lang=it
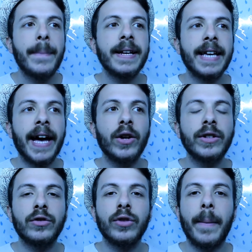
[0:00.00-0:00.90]
perché hanno
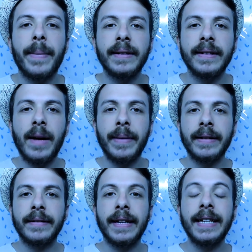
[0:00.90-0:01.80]
detto che
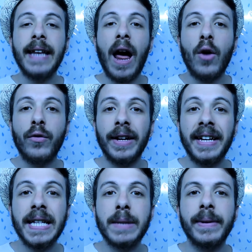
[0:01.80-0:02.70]
praticamente i
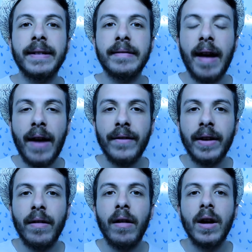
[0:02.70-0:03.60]
naufraghi
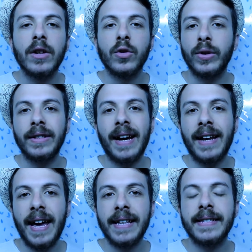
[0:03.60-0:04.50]
aspettavano quindi
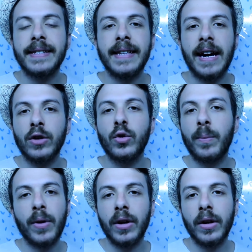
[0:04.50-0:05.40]
Alessia il
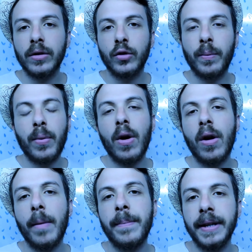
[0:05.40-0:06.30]
gruppo, il
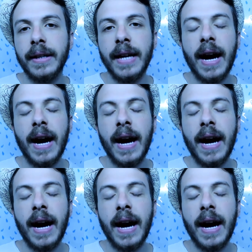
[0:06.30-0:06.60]
gruppo Big eh,